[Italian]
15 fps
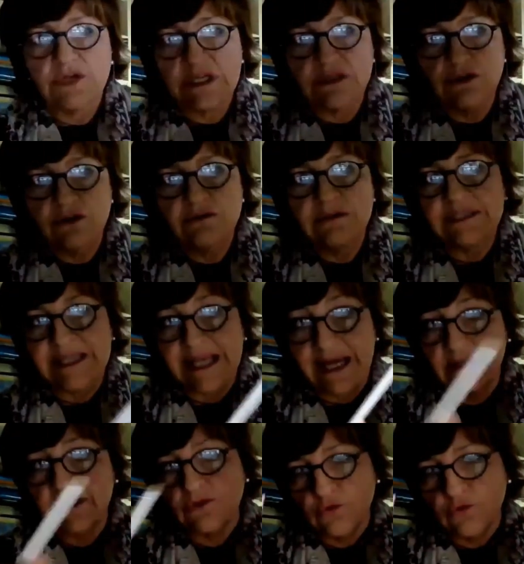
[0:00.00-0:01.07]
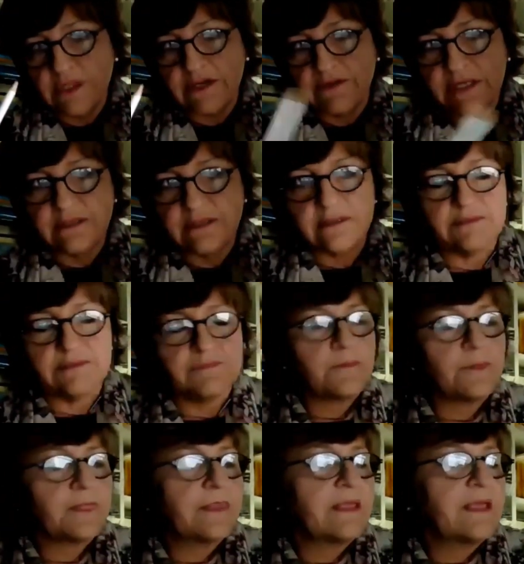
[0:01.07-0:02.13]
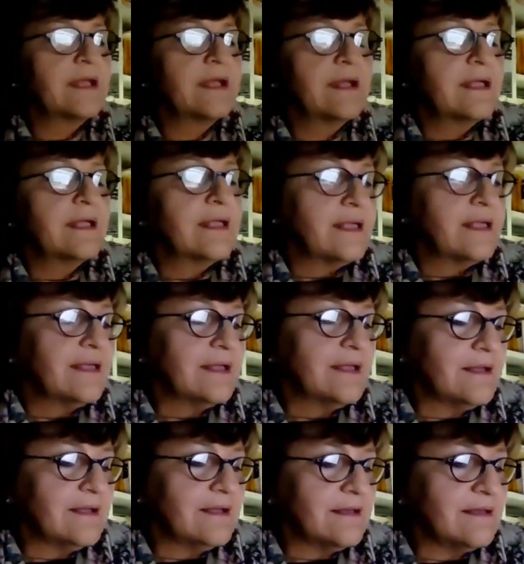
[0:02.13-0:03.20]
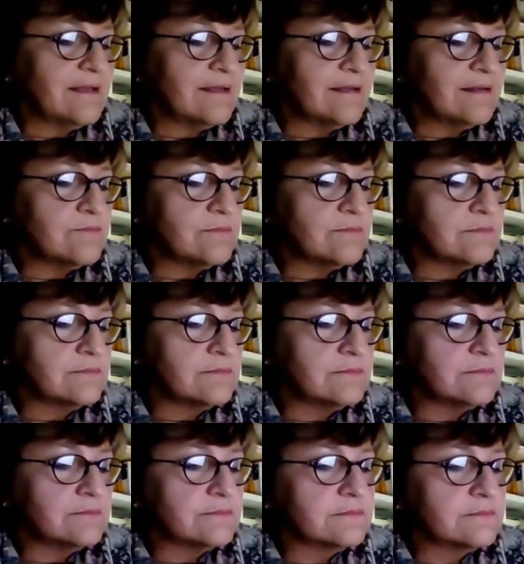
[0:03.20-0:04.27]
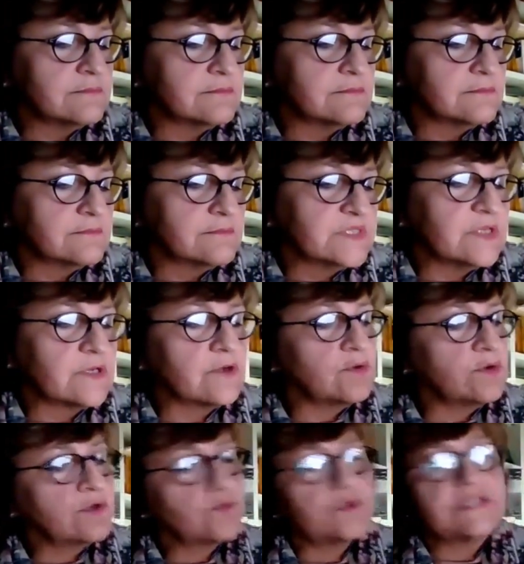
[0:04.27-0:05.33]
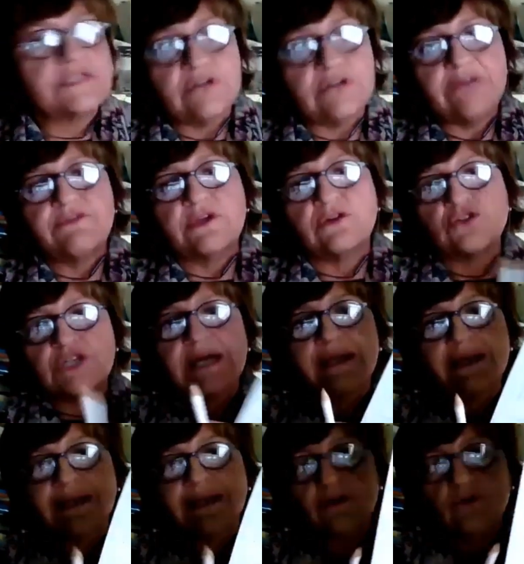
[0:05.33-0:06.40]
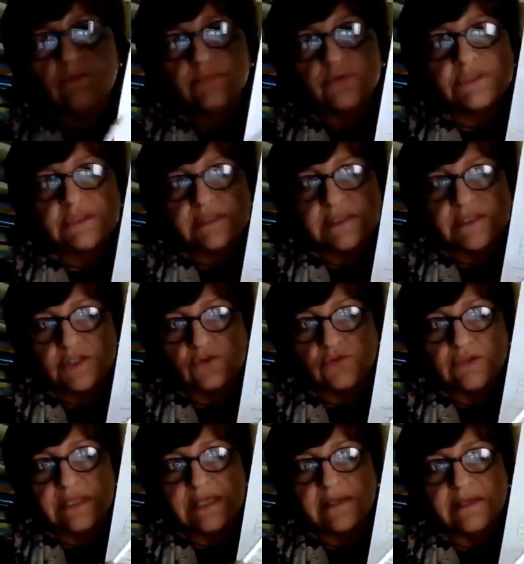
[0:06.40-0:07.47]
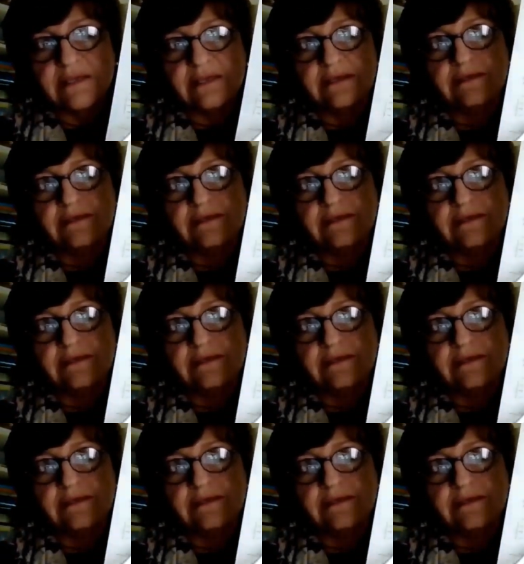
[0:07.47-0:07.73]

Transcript: credo, stava nel 2020. Ehm, in questo grafico c'è anche la composizione